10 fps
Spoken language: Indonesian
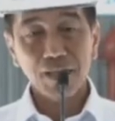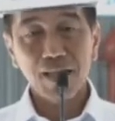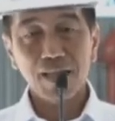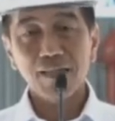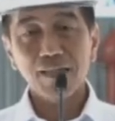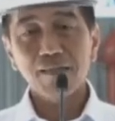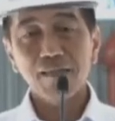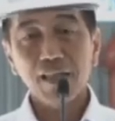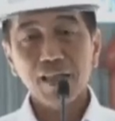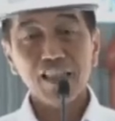Saya minta
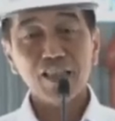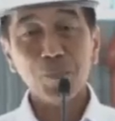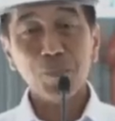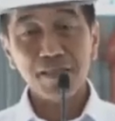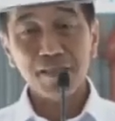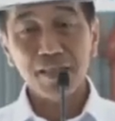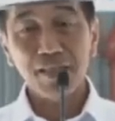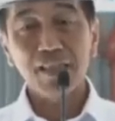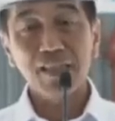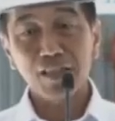
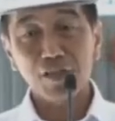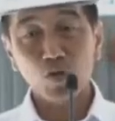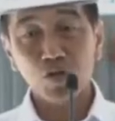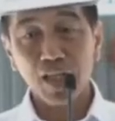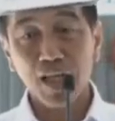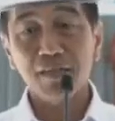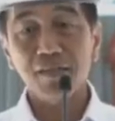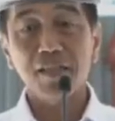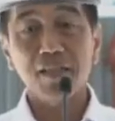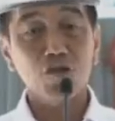ekspansi ini
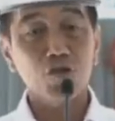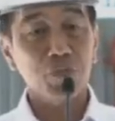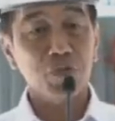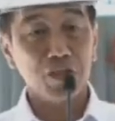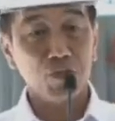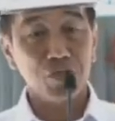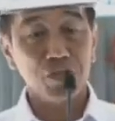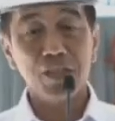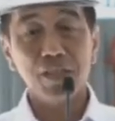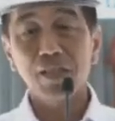diteruskan sehingga
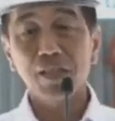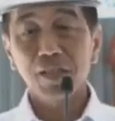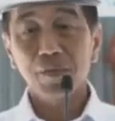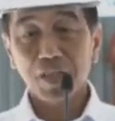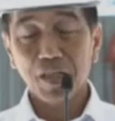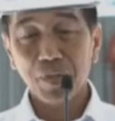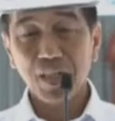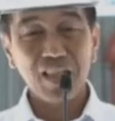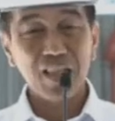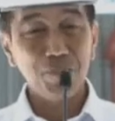substitusi
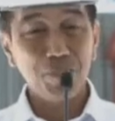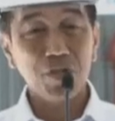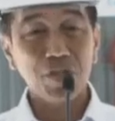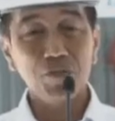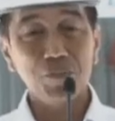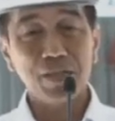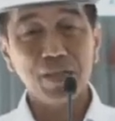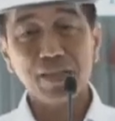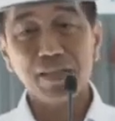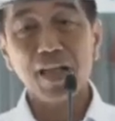barang-barang impor
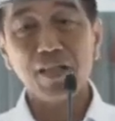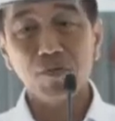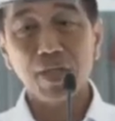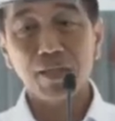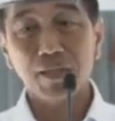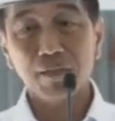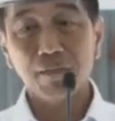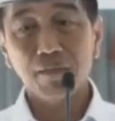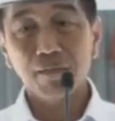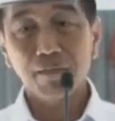itu bisa kita lakukan.